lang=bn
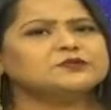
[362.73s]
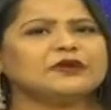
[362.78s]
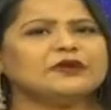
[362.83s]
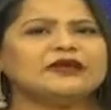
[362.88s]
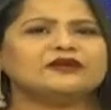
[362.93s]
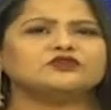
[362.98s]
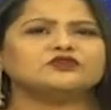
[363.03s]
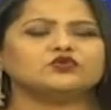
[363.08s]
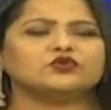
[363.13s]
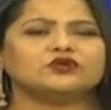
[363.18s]

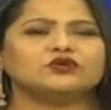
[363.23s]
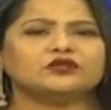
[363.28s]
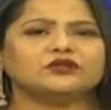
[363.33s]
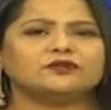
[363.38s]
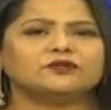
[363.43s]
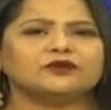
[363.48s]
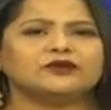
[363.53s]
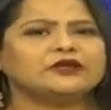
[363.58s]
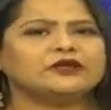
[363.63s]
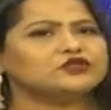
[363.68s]
ব্লেন্ড করে
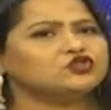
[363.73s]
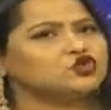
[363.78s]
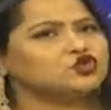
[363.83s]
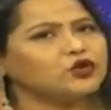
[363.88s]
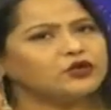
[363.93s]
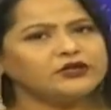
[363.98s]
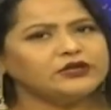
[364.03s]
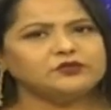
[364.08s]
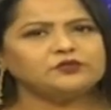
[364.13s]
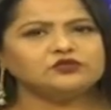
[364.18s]
দেবে এটা
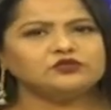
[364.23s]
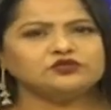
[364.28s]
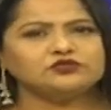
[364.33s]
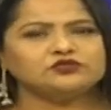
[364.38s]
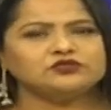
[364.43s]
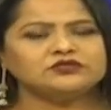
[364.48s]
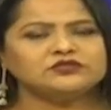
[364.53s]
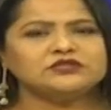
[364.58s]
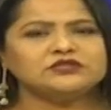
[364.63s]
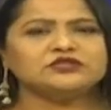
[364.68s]
জলের মতো
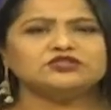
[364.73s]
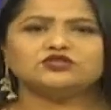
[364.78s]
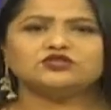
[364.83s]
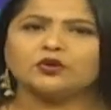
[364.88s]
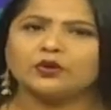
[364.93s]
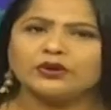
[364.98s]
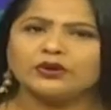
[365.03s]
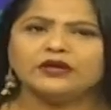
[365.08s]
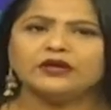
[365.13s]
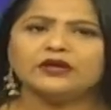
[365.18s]
জিনিস
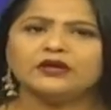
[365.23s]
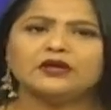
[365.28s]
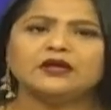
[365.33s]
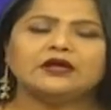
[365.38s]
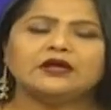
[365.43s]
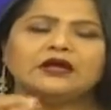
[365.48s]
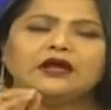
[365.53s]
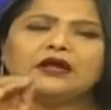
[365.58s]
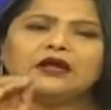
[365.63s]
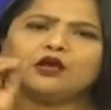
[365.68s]
টনিক
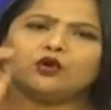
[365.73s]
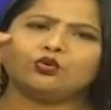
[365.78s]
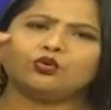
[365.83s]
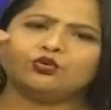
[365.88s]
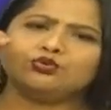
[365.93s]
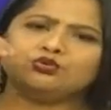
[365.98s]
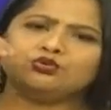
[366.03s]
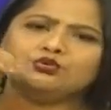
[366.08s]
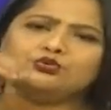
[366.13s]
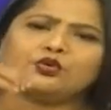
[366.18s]
এটা
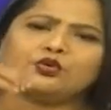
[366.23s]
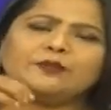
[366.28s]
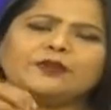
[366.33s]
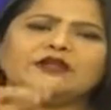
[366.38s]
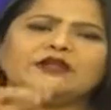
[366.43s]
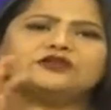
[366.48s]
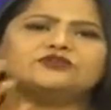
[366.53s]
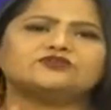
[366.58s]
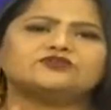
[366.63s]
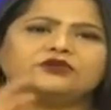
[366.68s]
খুব সুন্দর
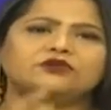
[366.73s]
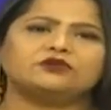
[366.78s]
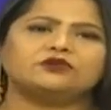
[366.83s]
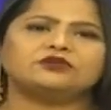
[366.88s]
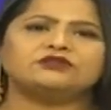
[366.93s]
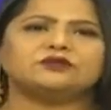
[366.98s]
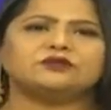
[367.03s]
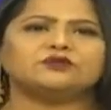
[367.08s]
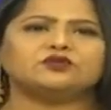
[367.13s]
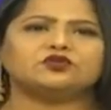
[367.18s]
পেনিট্রেট
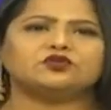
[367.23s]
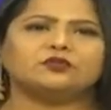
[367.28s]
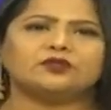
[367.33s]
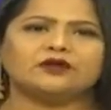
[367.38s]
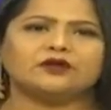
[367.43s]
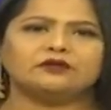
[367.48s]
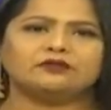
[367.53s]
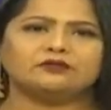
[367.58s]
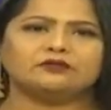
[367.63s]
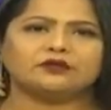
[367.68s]
হয়ে যাবে
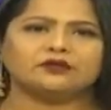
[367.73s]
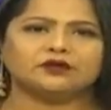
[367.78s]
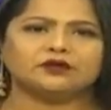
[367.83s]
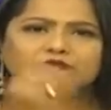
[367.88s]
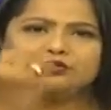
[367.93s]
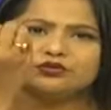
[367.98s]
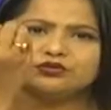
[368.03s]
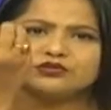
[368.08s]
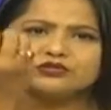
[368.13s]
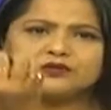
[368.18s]
তোমার
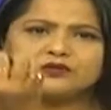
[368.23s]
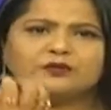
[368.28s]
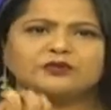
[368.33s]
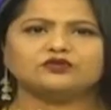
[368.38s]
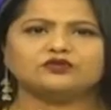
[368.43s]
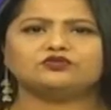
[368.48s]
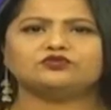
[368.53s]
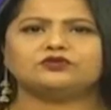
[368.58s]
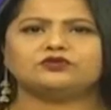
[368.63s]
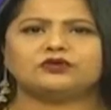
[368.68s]
রুটসের
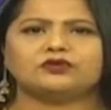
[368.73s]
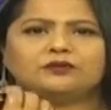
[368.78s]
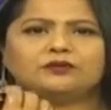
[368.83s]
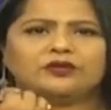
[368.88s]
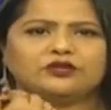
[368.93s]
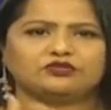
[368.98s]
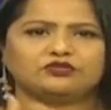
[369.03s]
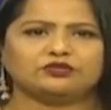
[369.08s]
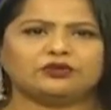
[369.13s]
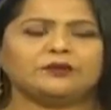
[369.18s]
ভেতর দিয়ে
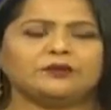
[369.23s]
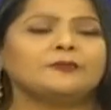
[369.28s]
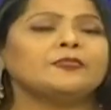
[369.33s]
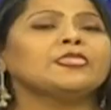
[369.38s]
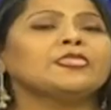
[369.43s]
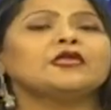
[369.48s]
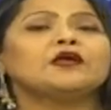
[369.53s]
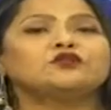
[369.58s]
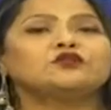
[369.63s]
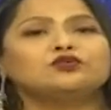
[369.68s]
ভেতরে
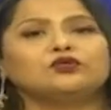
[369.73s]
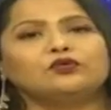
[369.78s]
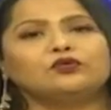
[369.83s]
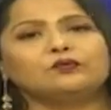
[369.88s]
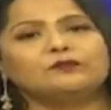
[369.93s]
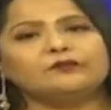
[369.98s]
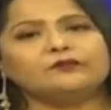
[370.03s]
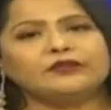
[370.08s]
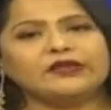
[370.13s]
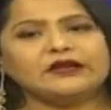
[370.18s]
তো
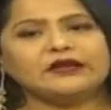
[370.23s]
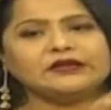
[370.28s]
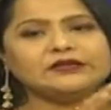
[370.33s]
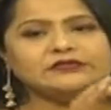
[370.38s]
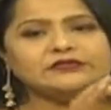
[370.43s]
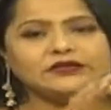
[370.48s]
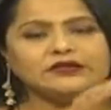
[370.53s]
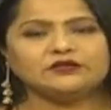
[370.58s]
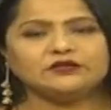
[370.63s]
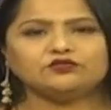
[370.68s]
এটা
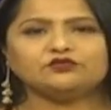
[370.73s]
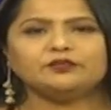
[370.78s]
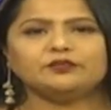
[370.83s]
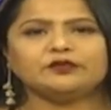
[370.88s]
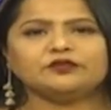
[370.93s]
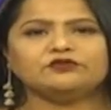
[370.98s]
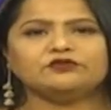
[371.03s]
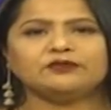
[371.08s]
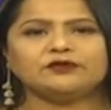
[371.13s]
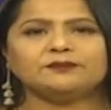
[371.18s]
যেহেতু
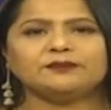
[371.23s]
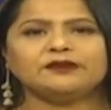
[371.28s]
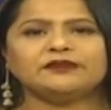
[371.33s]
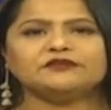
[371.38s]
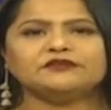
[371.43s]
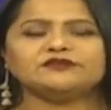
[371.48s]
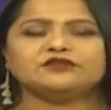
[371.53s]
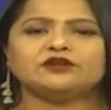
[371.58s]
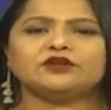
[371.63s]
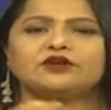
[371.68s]
ভেতরে
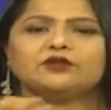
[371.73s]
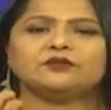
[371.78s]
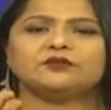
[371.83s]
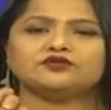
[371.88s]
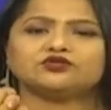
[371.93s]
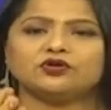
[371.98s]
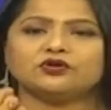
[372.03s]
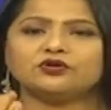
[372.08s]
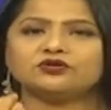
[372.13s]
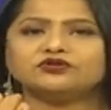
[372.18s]
পেনিট্রেট হবে
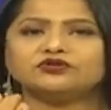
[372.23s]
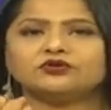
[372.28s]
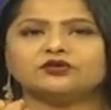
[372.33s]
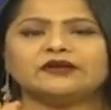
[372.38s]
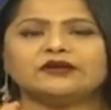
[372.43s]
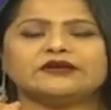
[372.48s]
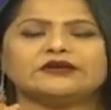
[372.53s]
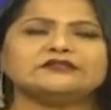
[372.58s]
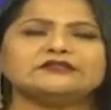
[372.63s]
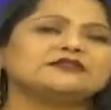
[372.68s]
সঙ্গে
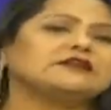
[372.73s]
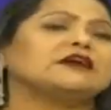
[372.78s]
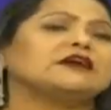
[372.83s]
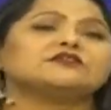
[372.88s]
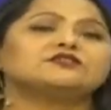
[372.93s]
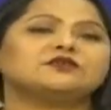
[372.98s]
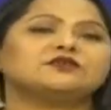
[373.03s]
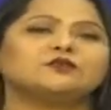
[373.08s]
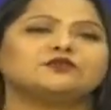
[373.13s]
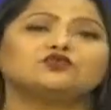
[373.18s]
সঙ্গে এটা যে
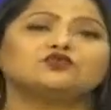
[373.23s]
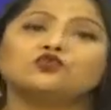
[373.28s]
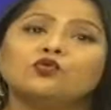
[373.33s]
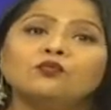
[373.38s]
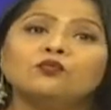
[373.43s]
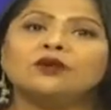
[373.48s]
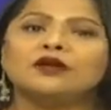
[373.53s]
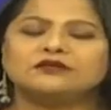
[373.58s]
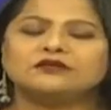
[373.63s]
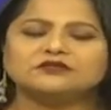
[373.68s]
কাজটা
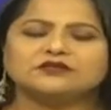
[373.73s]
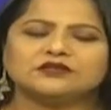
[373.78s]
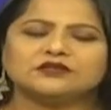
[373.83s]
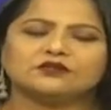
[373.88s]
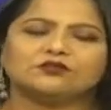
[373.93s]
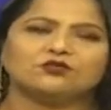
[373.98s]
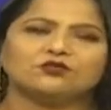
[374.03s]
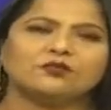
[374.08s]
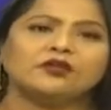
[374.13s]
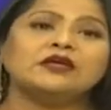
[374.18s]
প্রথম কাজ
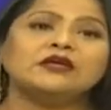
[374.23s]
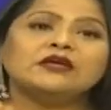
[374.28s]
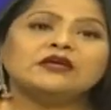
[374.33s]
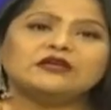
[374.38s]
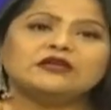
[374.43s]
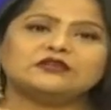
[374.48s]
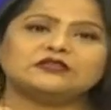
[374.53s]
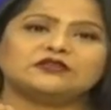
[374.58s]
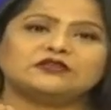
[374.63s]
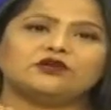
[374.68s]
যেটা করবে
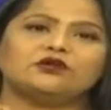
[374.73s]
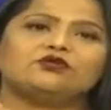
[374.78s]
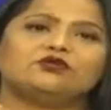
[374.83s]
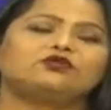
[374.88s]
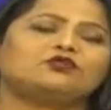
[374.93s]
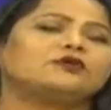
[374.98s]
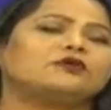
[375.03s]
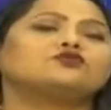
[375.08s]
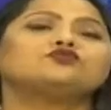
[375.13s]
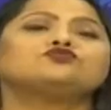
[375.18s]
সেটা হলো
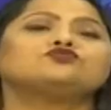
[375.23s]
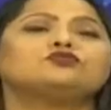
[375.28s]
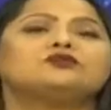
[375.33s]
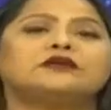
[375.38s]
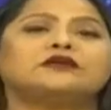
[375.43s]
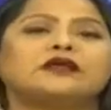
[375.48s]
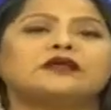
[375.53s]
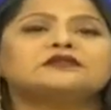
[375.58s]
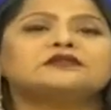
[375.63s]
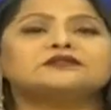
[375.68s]
তোমার
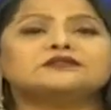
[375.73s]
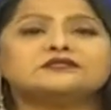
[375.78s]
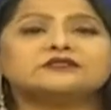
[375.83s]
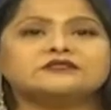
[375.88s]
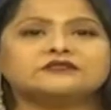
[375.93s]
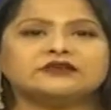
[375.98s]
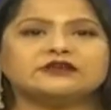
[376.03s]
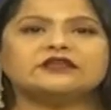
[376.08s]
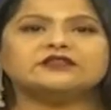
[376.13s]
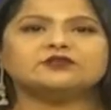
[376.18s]
চুলটার
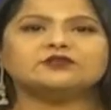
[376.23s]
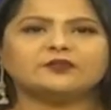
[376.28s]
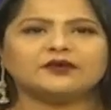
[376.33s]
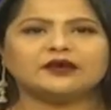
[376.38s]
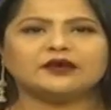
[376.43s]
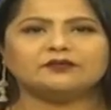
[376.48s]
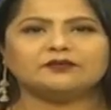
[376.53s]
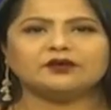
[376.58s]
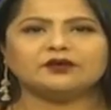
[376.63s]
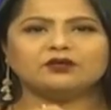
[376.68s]
স্ট্রেংথ
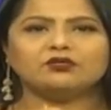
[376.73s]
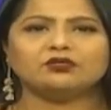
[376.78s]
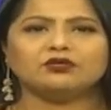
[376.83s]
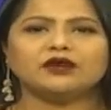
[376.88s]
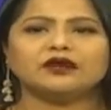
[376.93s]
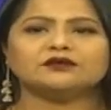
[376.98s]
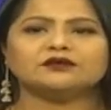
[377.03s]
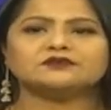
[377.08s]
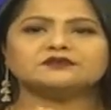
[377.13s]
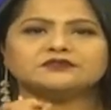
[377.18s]
বাড়াবে
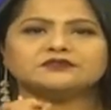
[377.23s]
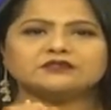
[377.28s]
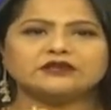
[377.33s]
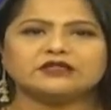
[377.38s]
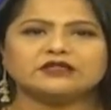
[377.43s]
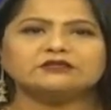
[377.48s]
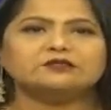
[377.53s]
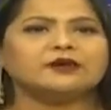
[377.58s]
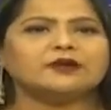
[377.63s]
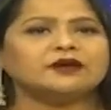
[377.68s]
গোড়ার
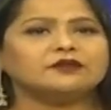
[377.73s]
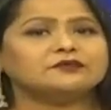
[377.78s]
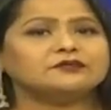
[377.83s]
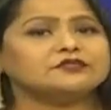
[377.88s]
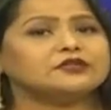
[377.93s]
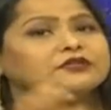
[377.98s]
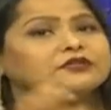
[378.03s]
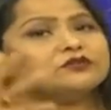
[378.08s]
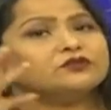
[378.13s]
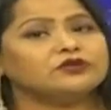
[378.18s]
স্ট্রেংথ বাড়াবে
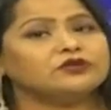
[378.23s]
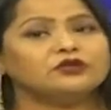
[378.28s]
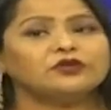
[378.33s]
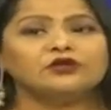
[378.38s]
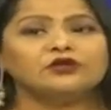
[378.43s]
যাতে ওই